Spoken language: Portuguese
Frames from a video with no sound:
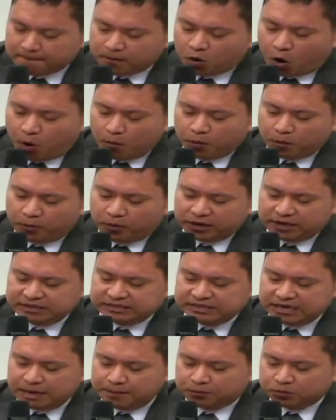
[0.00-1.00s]
como, por
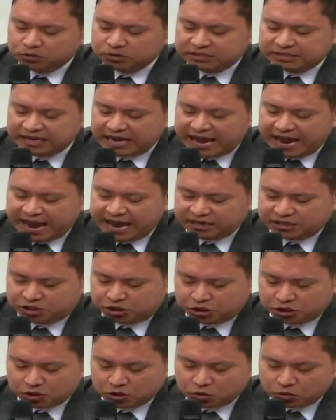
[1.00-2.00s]
exemplo, o
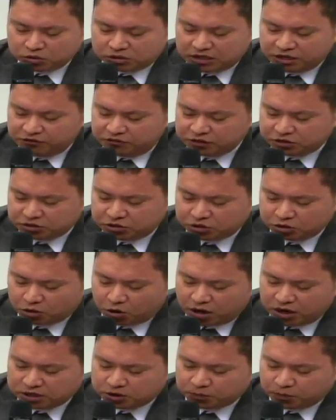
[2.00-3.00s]
SEED, o Serviço de
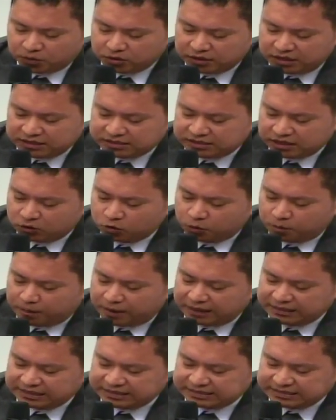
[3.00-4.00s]
Correspondência
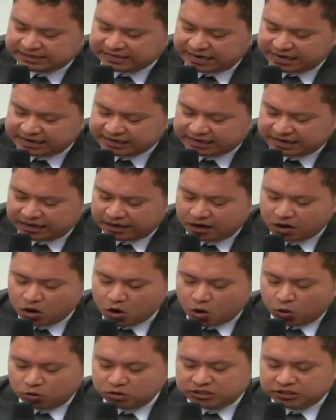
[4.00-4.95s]
Agrupada Cerca. Os